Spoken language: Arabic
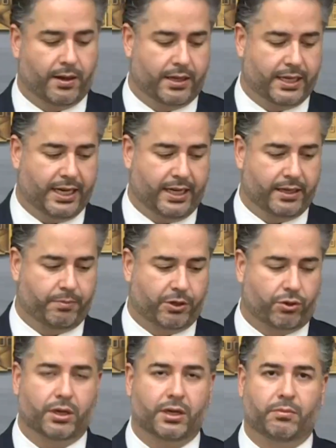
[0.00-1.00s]
يعني
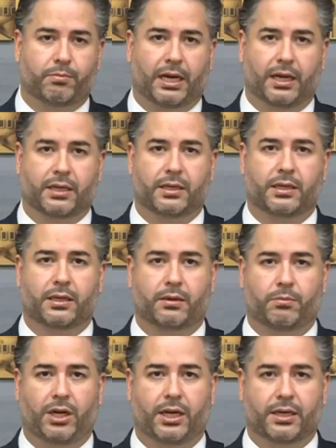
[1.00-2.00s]
بكل المعايير
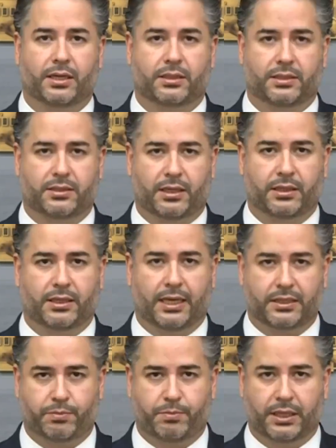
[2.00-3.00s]
الملحق الاقتصادي
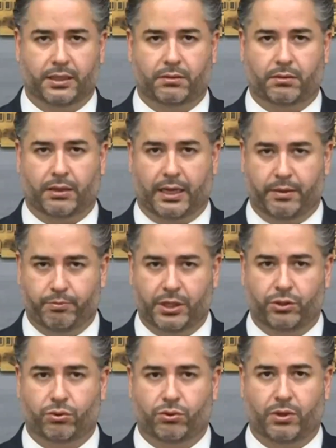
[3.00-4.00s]
اثبت
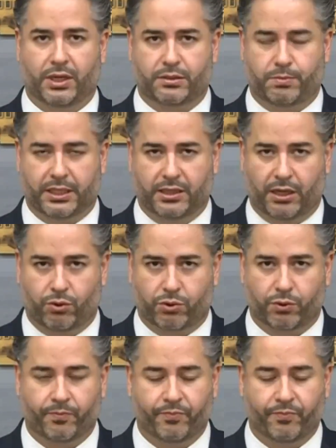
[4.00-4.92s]
اهميته اثبت دوره